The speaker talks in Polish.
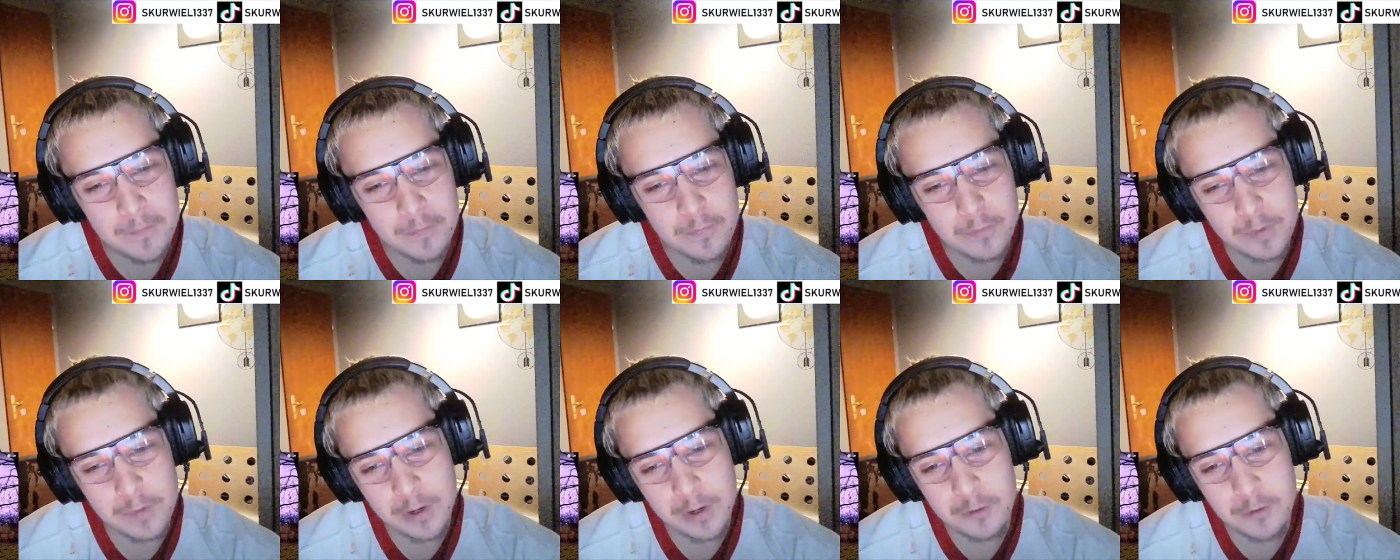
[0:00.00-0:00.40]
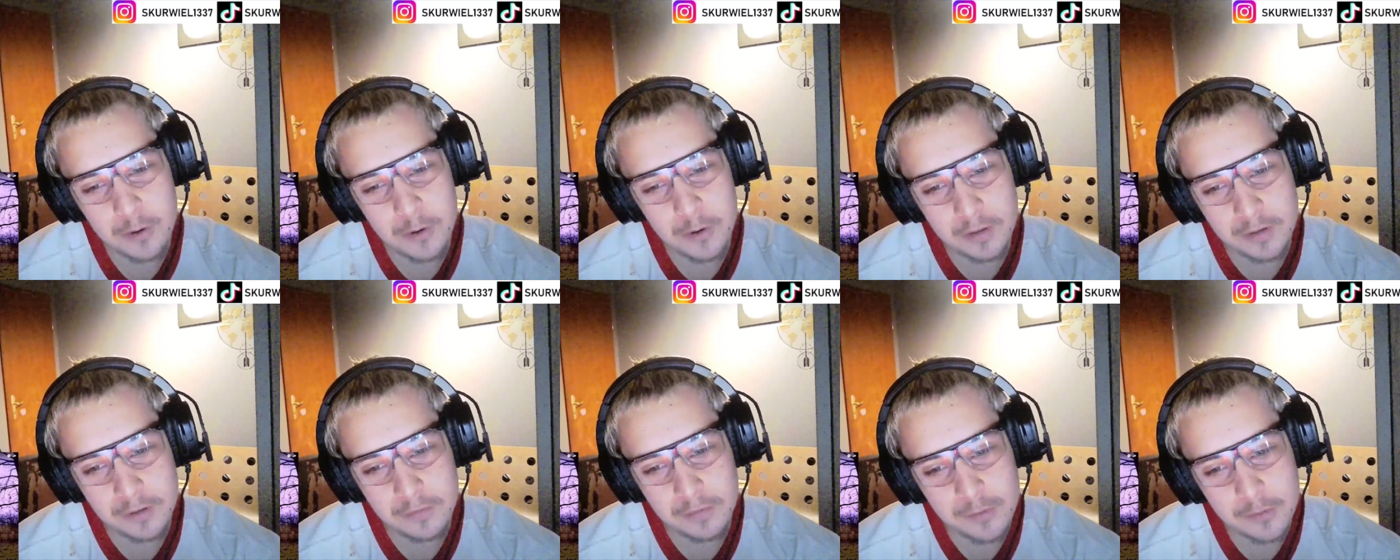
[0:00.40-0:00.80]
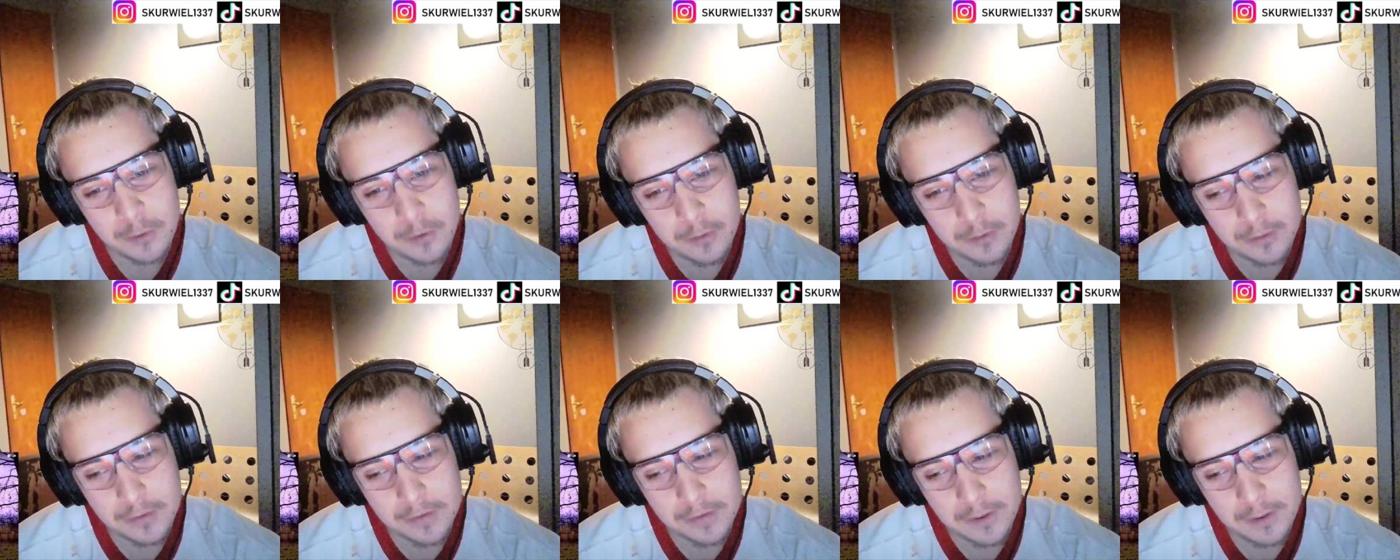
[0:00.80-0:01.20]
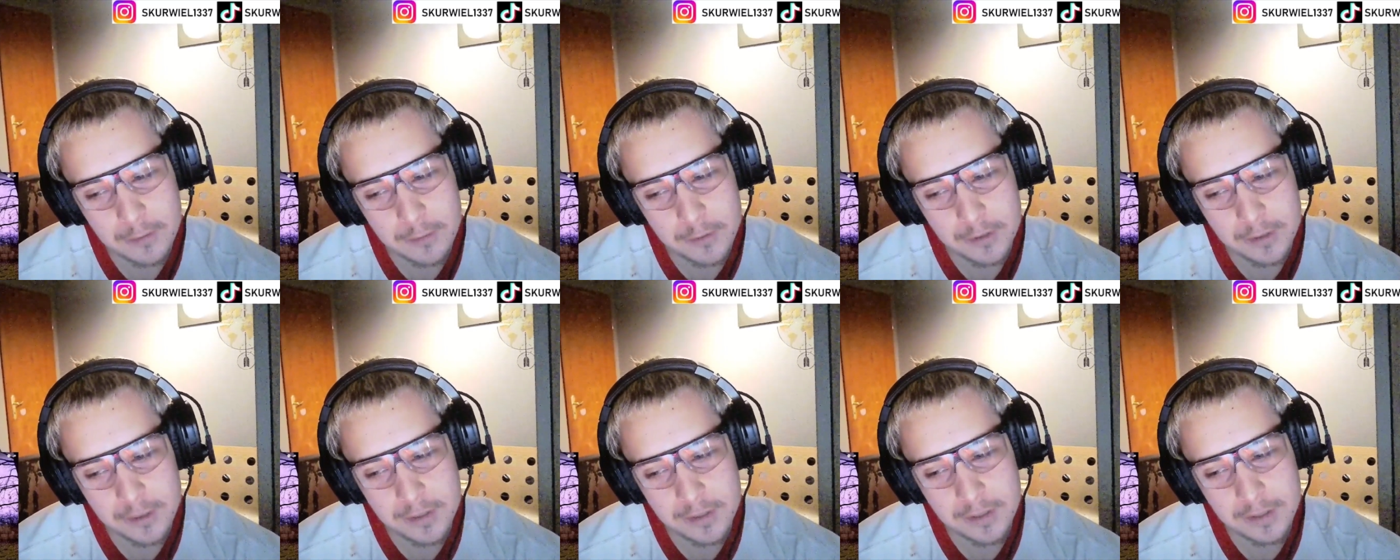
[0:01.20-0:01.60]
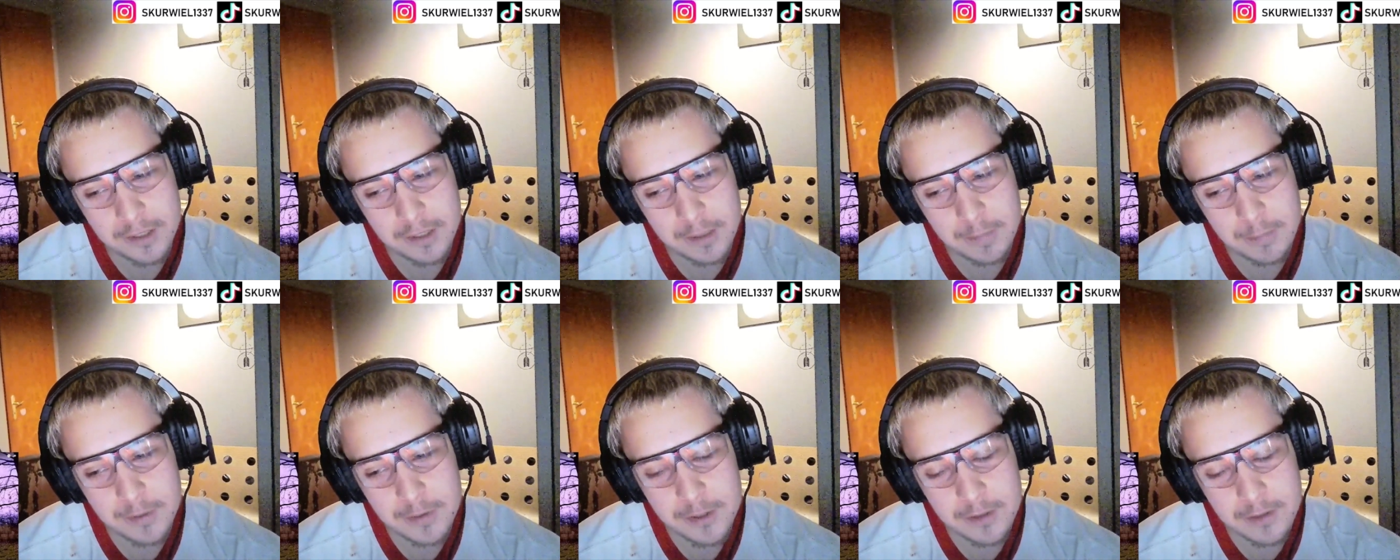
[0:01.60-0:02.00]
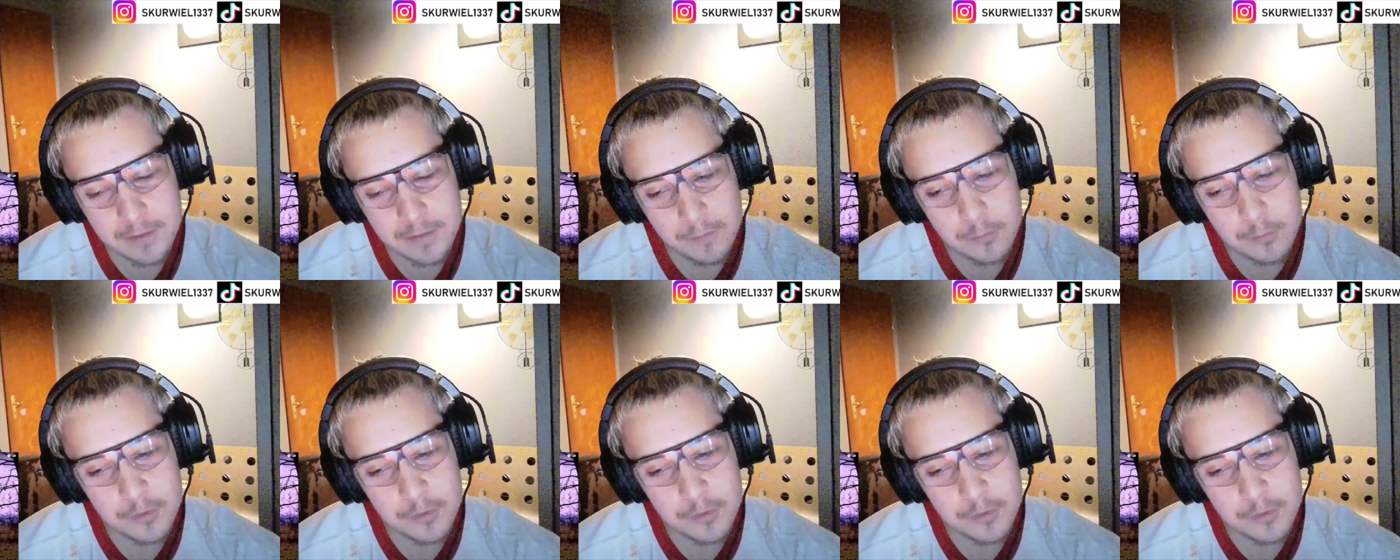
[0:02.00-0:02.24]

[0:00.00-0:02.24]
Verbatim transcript: był, oglądał i, i kibicował.